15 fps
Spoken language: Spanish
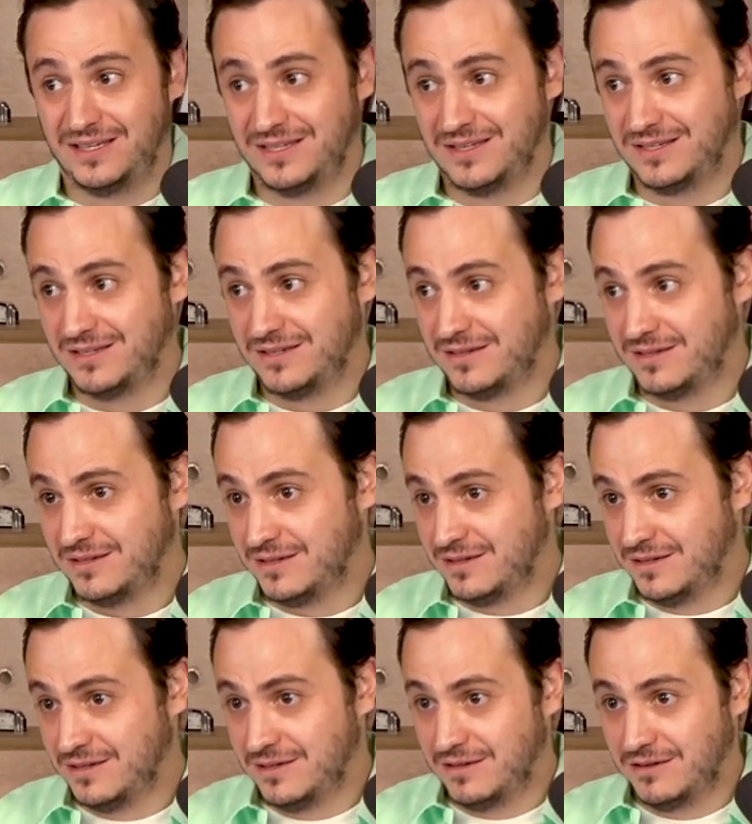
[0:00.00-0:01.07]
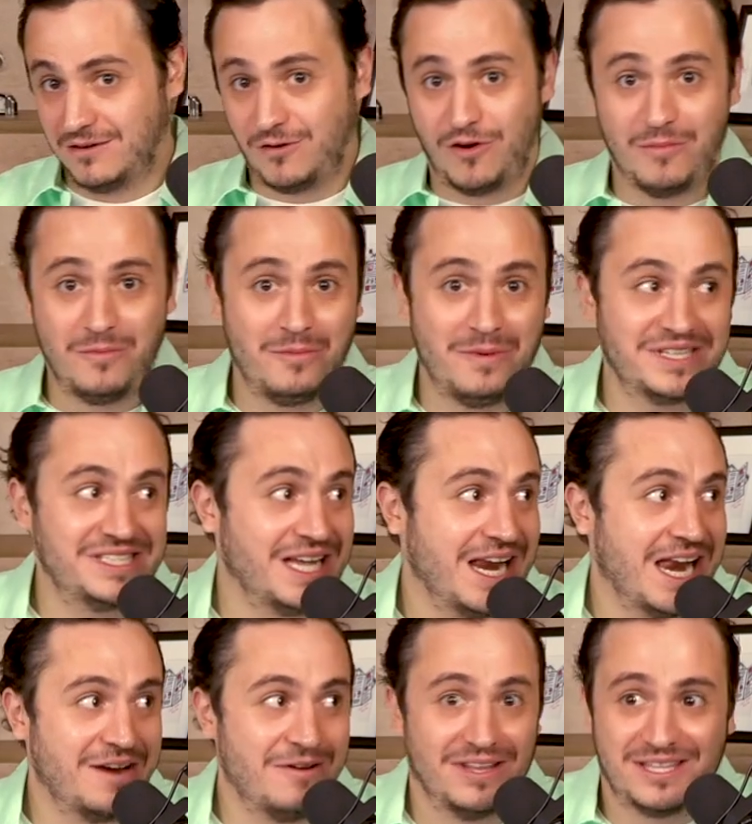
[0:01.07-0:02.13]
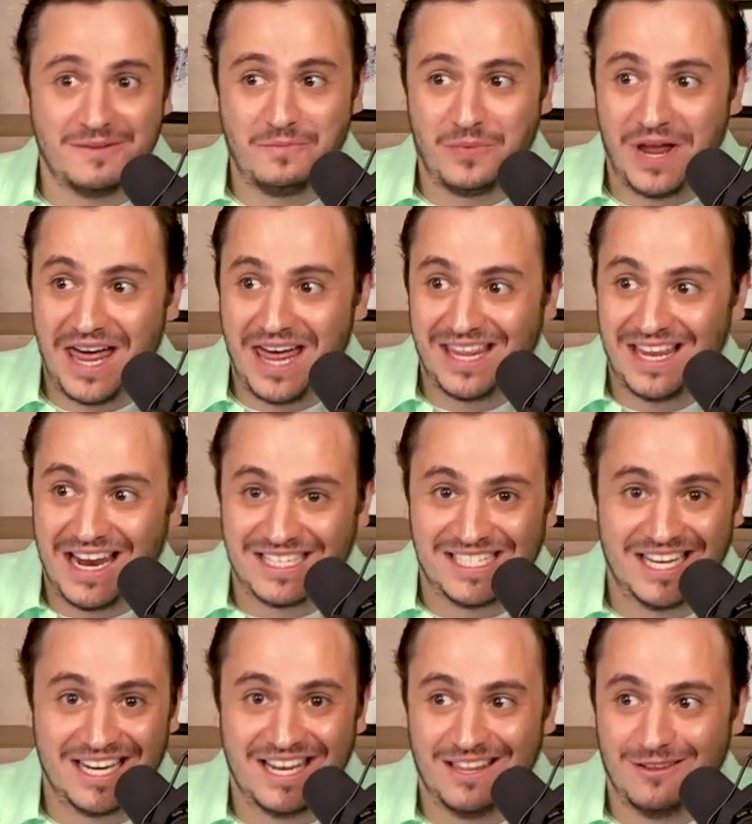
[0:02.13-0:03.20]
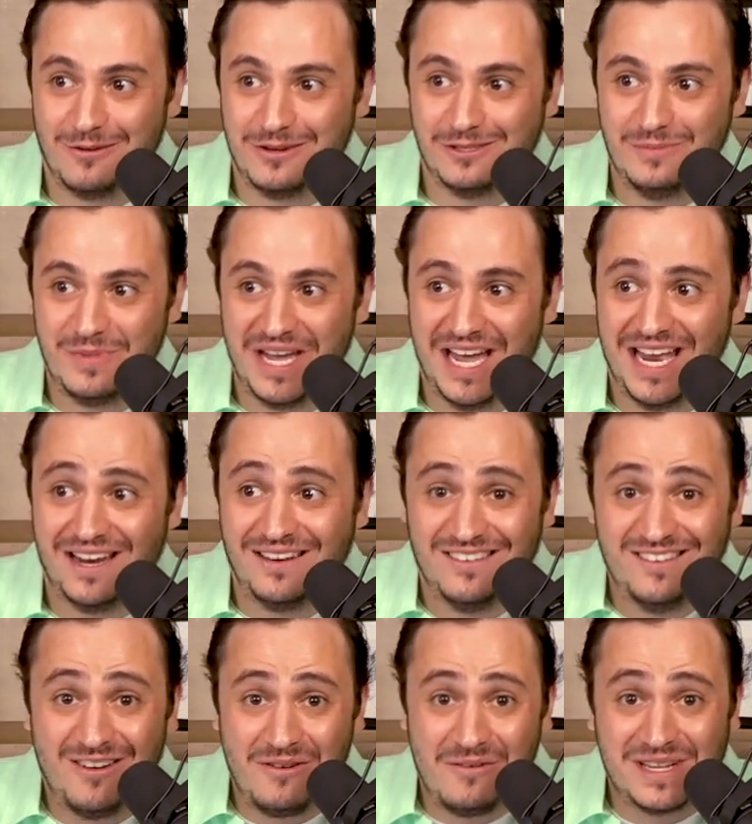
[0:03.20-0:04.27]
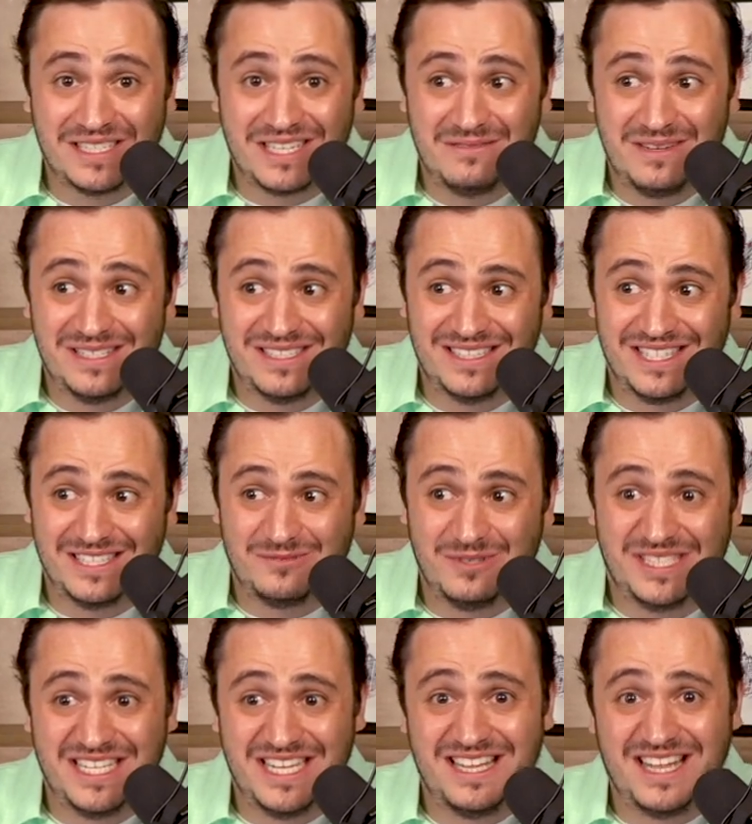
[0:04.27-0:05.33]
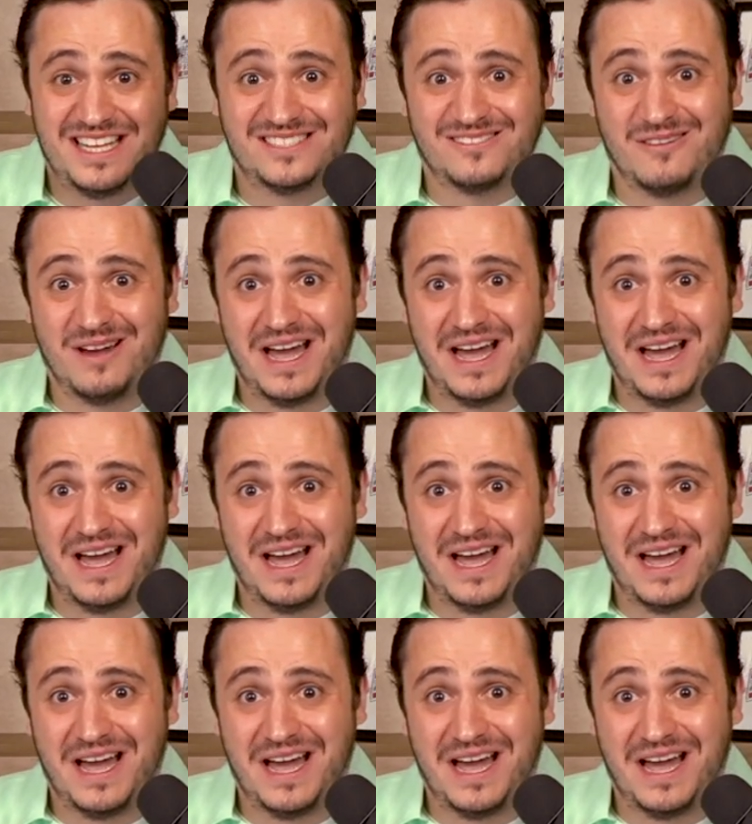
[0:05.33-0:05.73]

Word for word: Exacto. ¿Cómo va a estar la nueva temporada de la serie de Luis Miguel? No lo vas a saber si te suicidas,